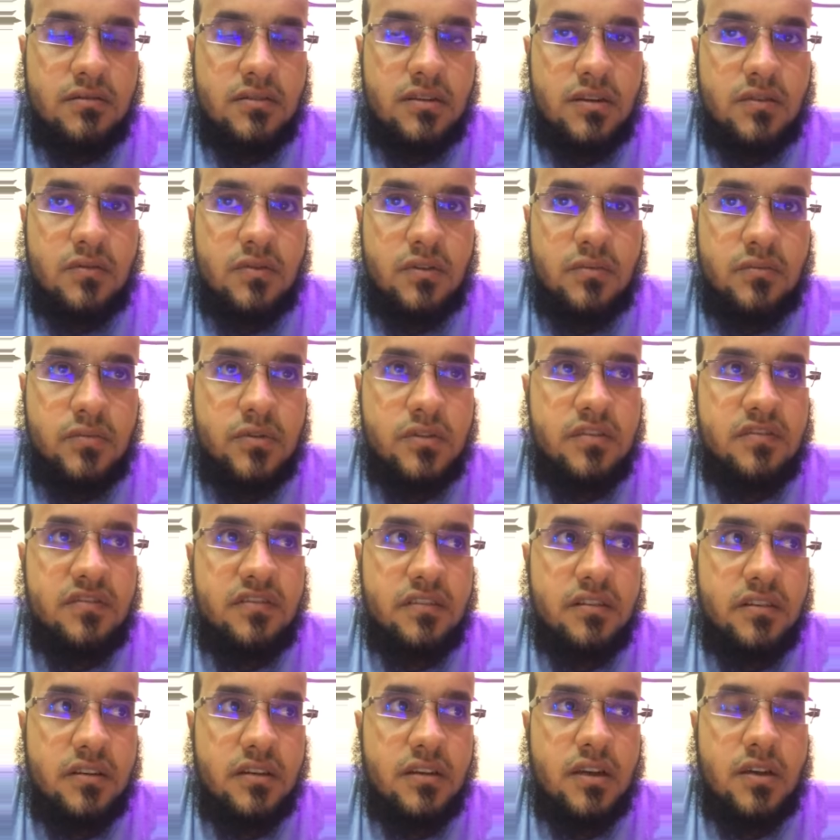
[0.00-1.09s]
او
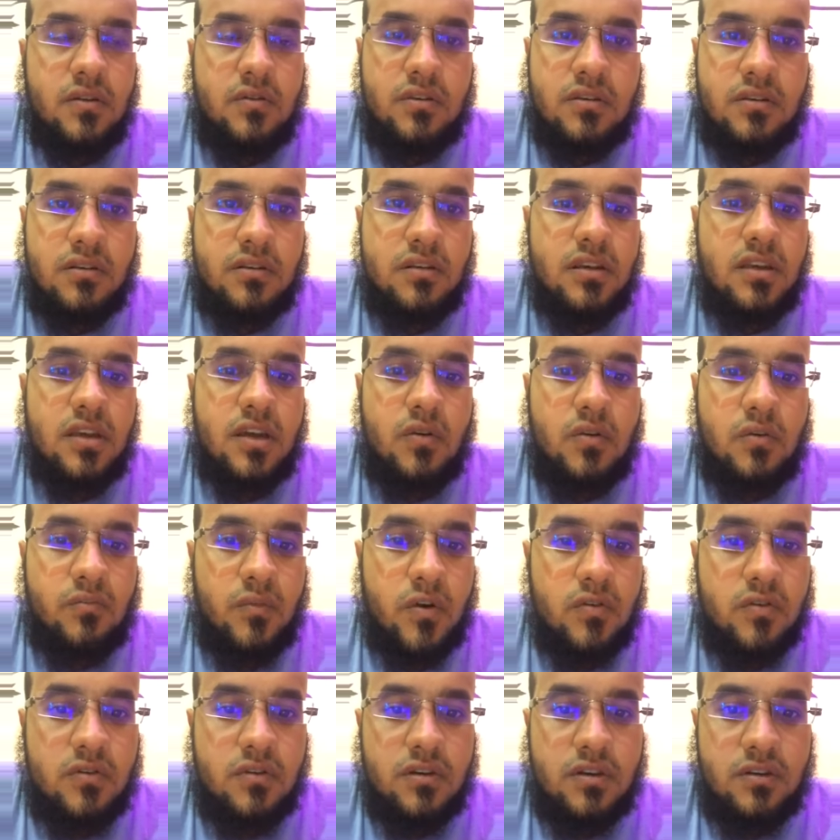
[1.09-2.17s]
البروفايل او القناه او
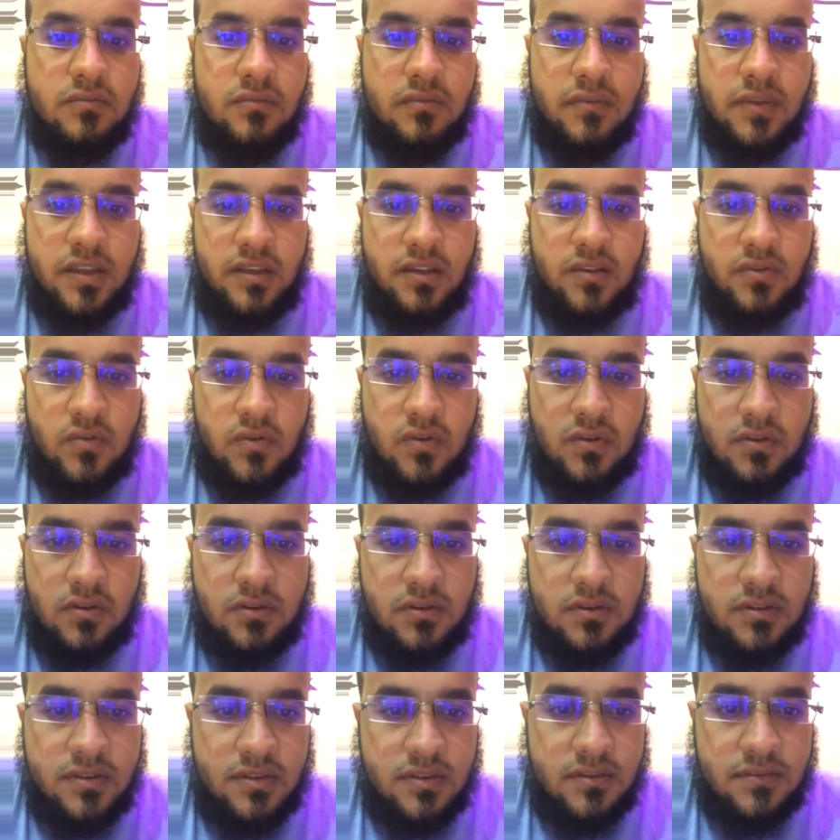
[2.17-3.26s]
الموقع منعينه
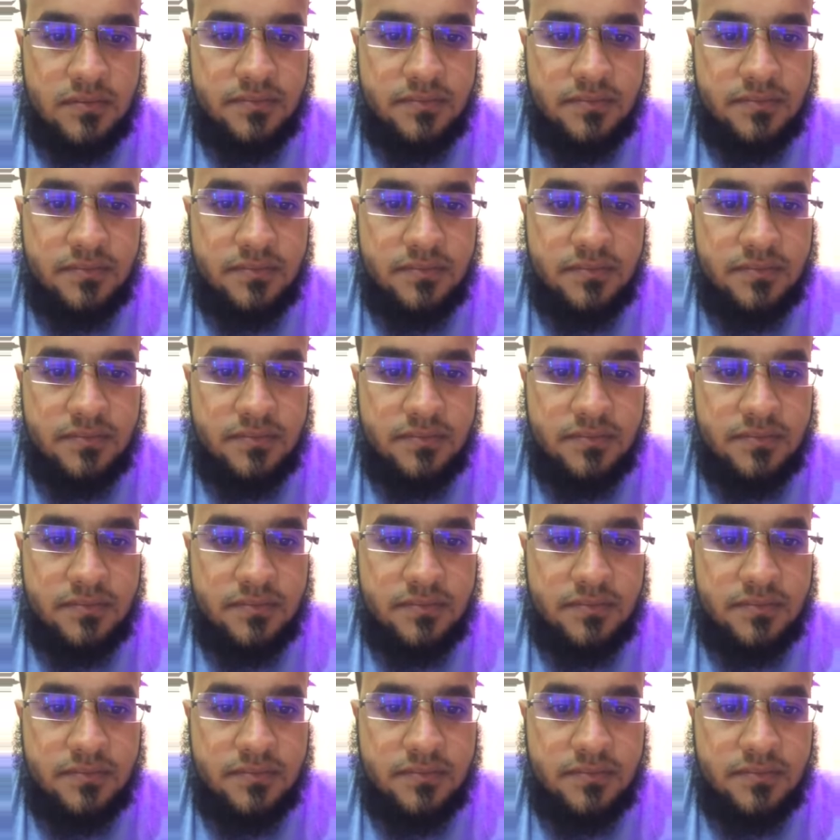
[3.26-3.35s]
خالص